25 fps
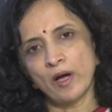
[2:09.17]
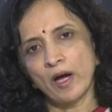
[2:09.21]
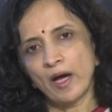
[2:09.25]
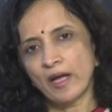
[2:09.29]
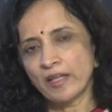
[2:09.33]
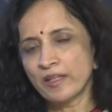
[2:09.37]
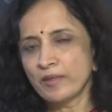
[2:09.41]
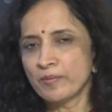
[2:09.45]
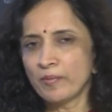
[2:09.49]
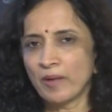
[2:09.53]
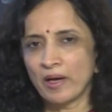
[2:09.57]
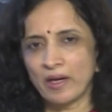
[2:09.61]

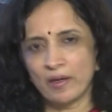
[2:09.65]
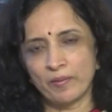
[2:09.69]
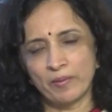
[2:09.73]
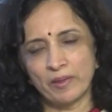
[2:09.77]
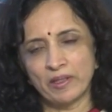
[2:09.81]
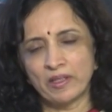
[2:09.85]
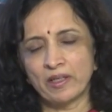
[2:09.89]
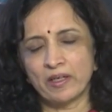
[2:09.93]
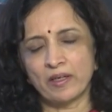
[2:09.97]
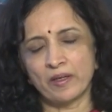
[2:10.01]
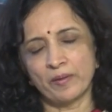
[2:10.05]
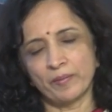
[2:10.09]
అది
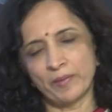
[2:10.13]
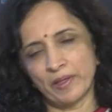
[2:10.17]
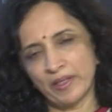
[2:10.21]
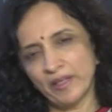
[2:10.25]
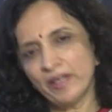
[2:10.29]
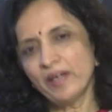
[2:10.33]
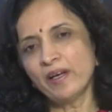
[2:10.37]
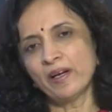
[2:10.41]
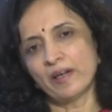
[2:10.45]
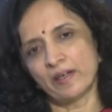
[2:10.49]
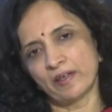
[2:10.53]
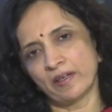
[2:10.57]
మలబద్ధకం అని
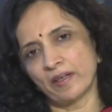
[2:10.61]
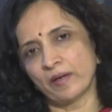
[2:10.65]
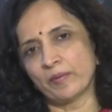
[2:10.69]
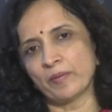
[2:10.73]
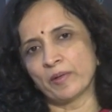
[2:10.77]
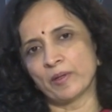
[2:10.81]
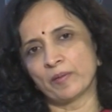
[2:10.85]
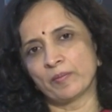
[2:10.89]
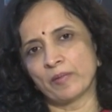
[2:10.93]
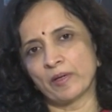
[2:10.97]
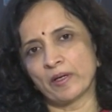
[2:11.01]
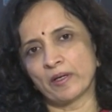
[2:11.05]

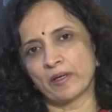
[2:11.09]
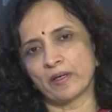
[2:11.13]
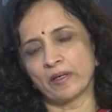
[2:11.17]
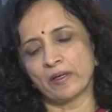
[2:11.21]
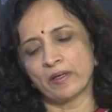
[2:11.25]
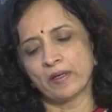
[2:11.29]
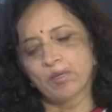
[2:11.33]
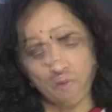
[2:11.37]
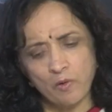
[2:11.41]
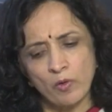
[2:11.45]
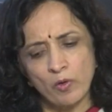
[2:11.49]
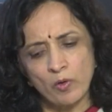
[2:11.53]
అంటామన్నమాట
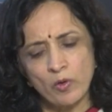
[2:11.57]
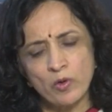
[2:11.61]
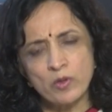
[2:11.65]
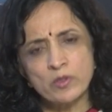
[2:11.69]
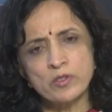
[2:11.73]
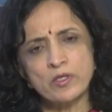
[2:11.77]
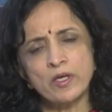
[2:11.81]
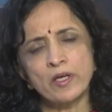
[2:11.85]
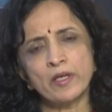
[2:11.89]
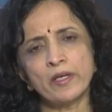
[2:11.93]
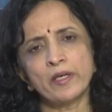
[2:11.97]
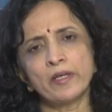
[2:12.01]

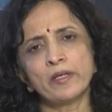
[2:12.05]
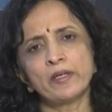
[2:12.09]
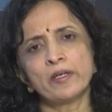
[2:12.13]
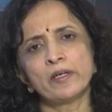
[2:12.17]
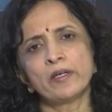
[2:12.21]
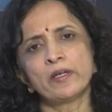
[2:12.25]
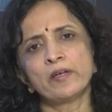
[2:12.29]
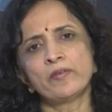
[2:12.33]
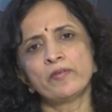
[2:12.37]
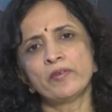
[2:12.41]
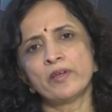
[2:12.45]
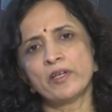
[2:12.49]
ఒక్కోసారి
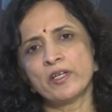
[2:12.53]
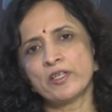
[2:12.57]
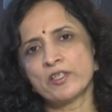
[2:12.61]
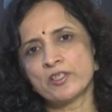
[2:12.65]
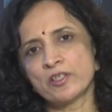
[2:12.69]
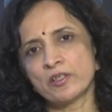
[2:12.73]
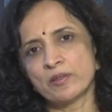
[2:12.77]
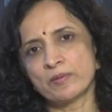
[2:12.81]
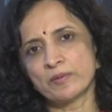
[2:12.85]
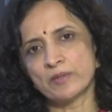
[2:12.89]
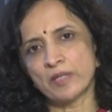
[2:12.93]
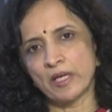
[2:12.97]
ఏంటంటే
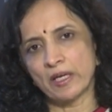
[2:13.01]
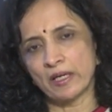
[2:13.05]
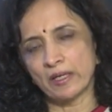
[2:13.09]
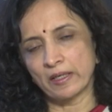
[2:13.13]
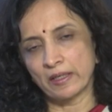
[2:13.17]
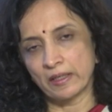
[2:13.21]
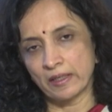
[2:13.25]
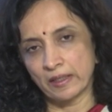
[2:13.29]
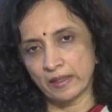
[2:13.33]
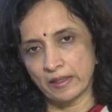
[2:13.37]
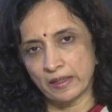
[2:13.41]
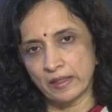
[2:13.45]
విరేచనం చాలా
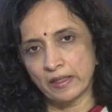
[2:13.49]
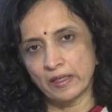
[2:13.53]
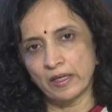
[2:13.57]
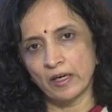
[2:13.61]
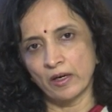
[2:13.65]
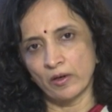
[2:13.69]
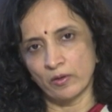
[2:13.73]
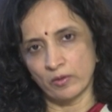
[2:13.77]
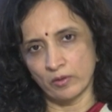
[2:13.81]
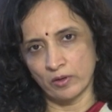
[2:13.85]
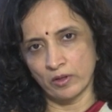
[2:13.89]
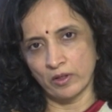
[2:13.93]
గట్టిగా
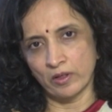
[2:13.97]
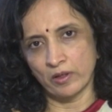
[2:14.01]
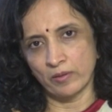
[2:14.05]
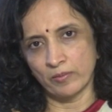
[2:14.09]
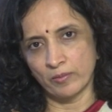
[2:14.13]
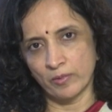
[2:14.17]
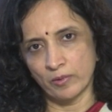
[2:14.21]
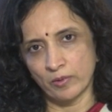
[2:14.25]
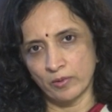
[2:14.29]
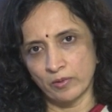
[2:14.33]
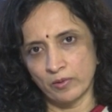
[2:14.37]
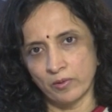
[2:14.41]

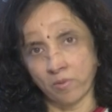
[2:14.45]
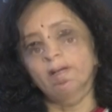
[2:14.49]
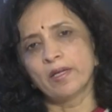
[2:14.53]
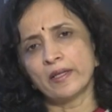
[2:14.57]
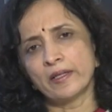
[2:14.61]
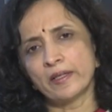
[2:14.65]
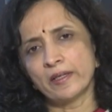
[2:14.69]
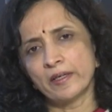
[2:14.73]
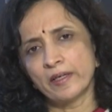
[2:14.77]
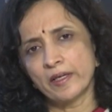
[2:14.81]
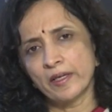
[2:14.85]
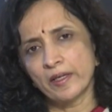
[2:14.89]
ఉండడము
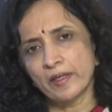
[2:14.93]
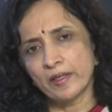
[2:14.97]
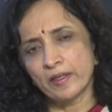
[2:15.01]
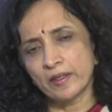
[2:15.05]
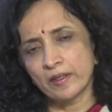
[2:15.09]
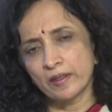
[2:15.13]
లేదంటే